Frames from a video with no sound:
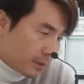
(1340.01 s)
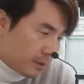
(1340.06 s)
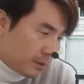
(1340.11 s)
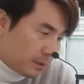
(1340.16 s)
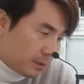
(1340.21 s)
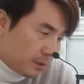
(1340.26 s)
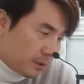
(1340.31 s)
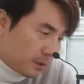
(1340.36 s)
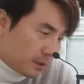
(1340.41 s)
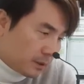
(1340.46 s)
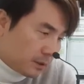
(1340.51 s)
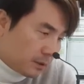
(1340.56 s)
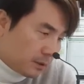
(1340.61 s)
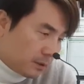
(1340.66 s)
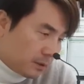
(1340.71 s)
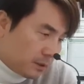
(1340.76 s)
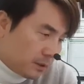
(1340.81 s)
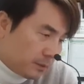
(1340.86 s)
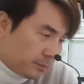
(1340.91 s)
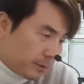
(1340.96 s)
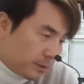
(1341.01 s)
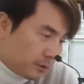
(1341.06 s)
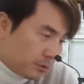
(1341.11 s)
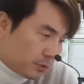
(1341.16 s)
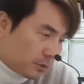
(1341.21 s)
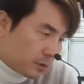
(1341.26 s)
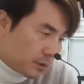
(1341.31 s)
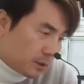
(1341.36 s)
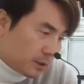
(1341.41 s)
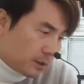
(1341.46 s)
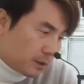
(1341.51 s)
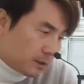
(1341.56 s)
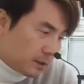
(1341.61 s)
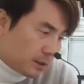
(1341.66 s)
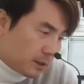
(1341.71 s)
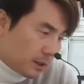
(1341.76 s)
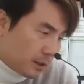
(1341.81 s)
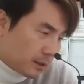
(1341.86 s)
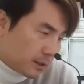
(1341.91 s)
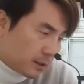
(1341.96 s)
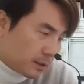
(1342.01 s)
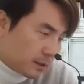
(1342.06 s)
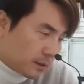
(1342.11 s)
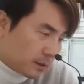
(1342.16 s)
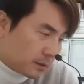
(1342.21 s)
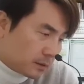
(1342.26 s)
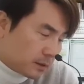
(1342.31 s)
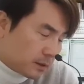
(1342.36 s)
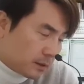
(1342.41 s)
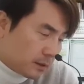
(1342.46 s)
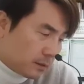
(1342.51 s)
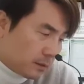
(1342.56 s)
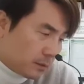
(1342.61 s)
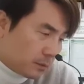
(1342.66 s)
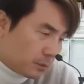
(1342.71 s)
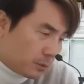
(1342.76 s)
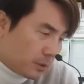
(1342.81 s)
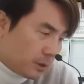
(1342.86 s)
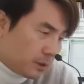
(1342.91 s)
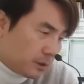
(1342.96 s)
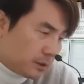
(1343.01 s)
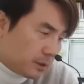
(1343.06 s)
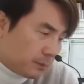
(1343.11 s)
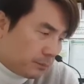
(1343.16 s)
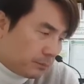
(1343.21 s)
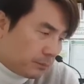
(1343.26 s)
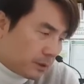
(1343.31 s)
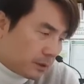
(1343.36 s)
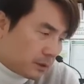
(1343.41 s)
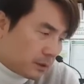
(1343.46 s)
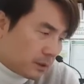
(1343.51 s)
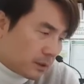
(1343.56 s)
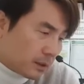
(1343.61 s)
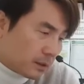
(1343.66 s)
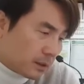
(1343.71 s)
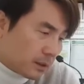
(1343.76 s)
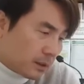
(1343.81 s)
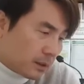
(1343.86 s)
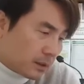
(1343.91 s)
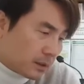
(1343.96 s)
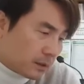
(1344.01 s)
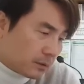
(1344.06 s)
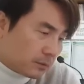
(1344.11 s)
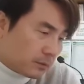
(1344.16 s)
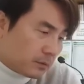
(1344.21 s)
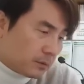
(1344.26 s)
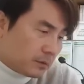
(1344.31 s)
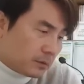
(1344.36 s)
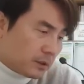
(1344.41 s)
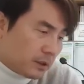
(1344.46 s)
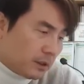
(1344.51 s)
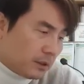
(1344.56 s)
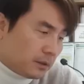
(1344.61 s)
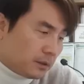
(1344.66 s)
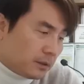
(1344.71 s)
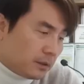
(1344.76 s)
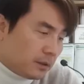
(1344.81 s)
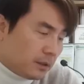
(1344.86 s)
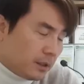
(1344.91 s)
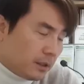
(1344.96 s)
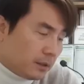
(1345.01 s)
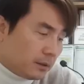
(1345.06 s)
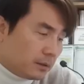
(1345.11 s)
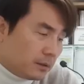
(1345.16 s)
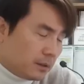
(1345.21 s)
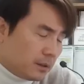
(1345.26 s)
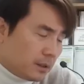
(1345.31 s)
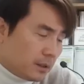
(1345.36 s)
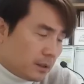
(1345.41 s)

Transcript: 어, 여기서 이번 조정은 시장 예상치를 훨씬 벗어났다라고 되어 있는데요.